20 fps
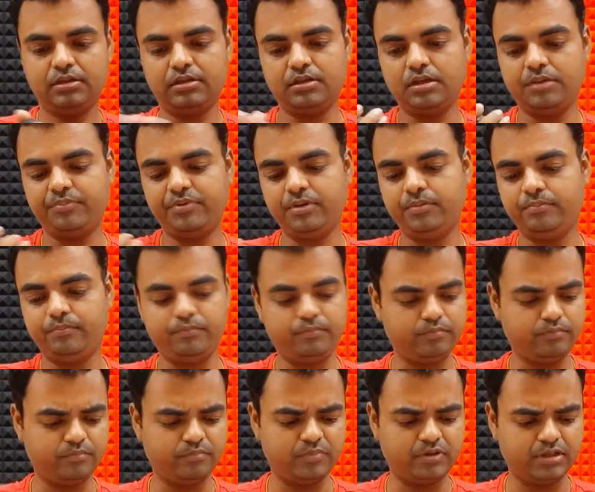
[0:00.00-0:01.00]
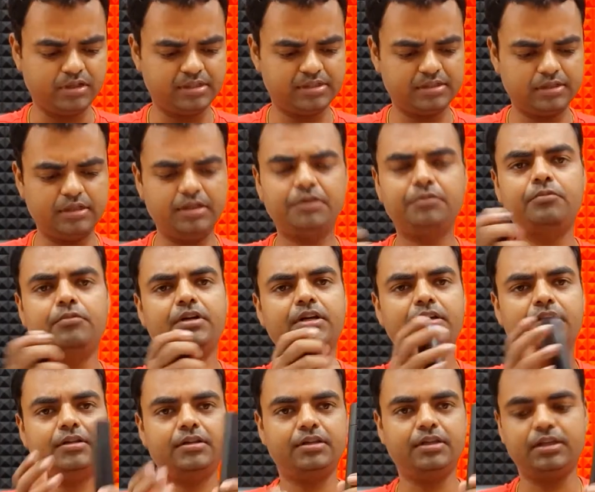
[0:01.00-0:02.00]
काफ़ी बड़ा सा आया हुआ है
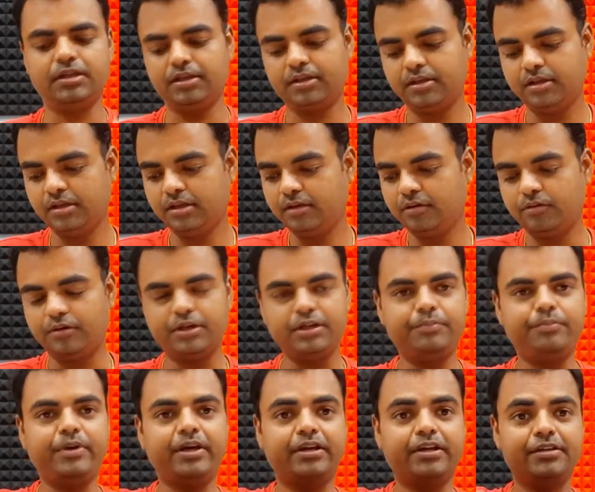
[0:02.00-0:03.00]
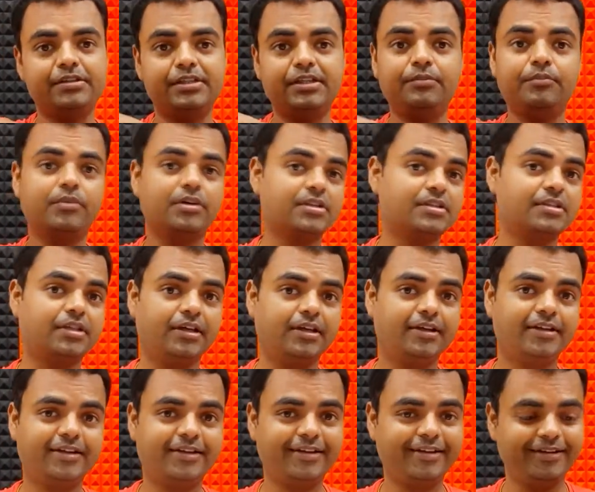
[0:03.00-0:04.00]
ये और ये पैकेजिंग मस्त है
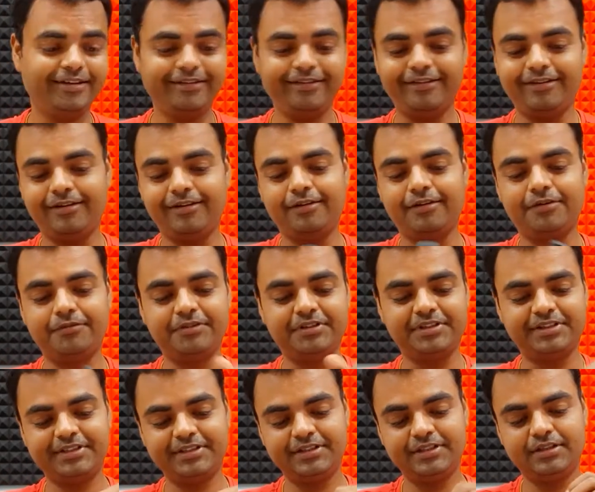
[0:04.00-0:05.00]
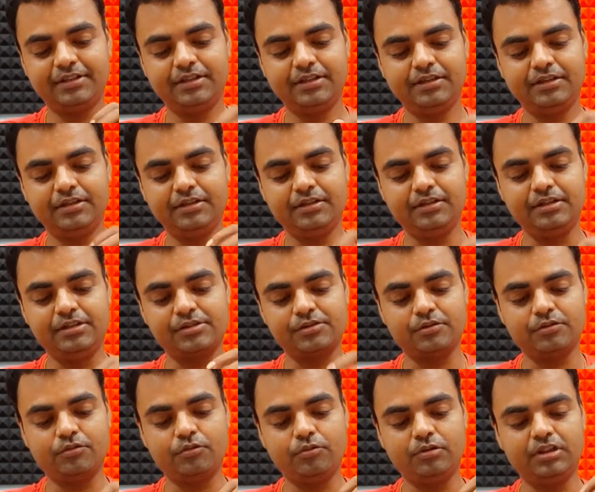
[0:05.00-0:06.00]
आई लव इट
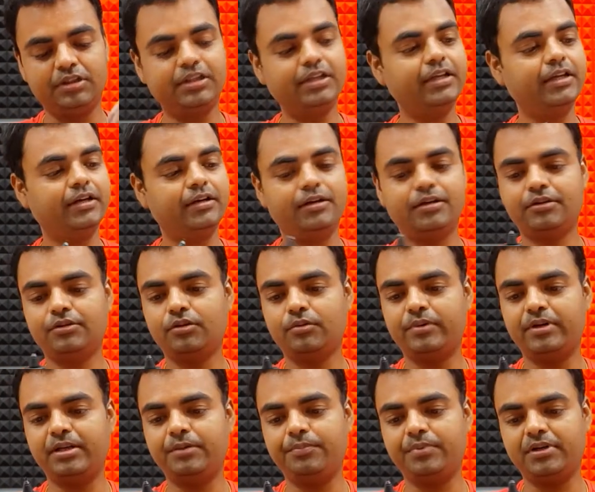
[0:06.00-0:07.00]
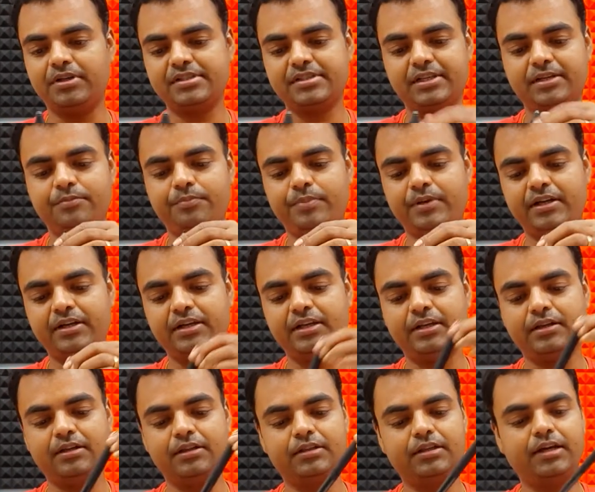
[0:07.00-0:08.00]
इसको खोलते हैं अगर तो हमारे पास एक पेन
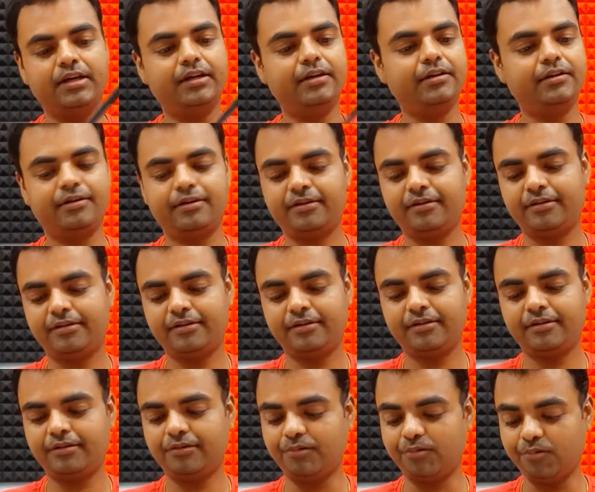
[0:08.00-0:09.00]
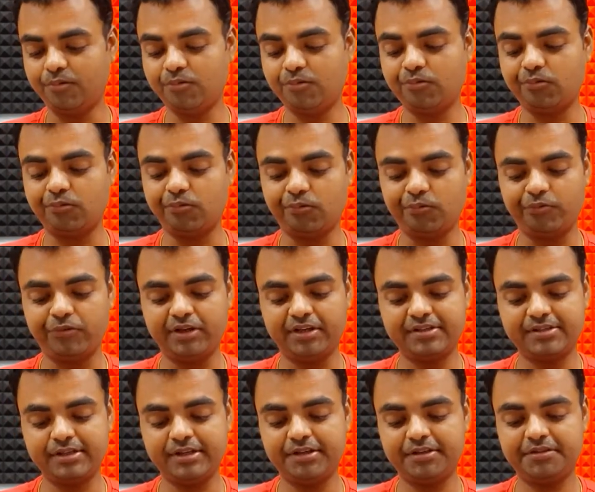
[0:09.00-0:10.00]
निकलता है ओह
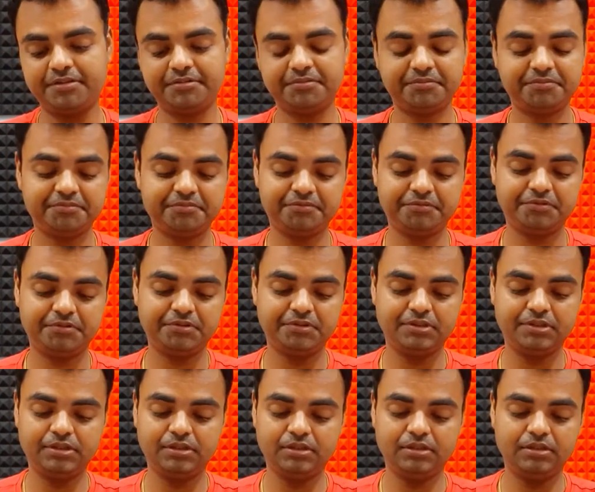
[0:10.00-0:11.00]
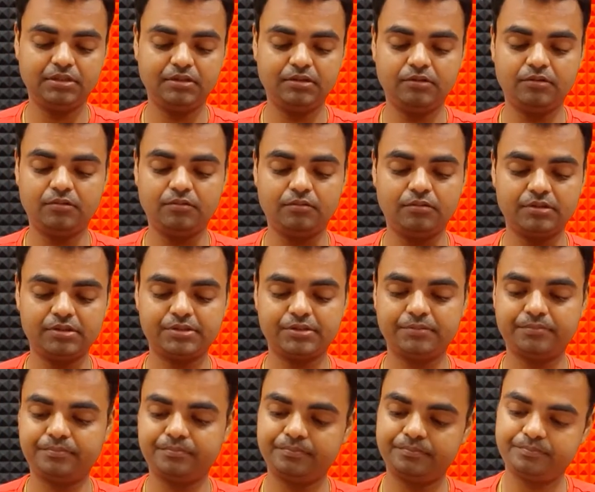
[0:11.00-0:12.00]
दैट्स राइट
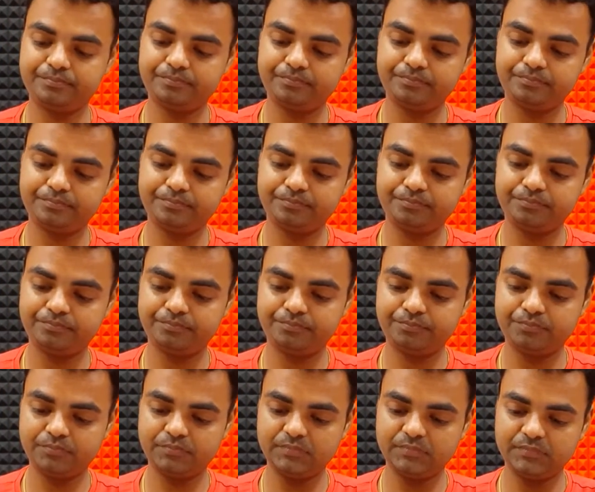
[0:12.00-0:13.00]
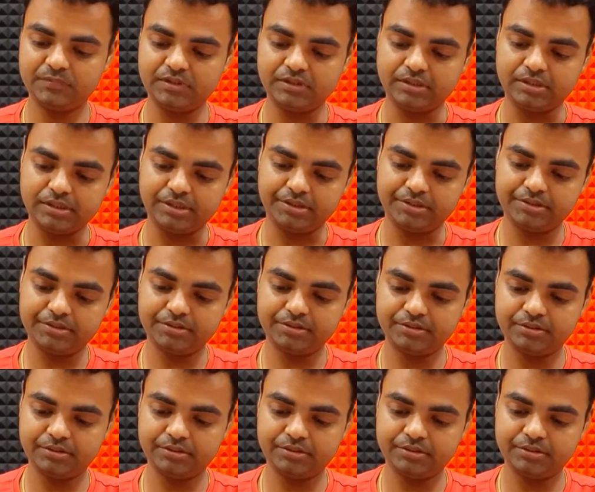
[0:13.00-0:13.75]
ऑसम राइट